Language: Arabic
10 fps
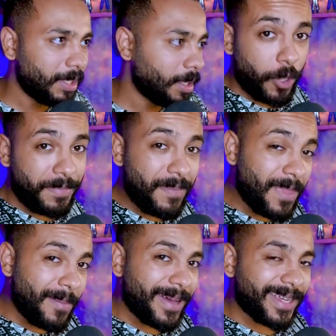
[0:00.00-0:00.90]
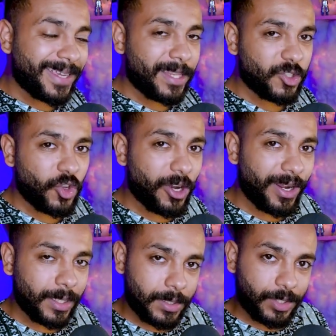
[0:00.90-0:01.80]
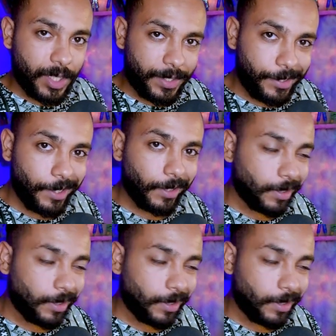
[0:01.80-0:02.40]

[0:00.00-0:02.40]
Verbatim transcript: طيب نبدأ بقى كده شرح سريع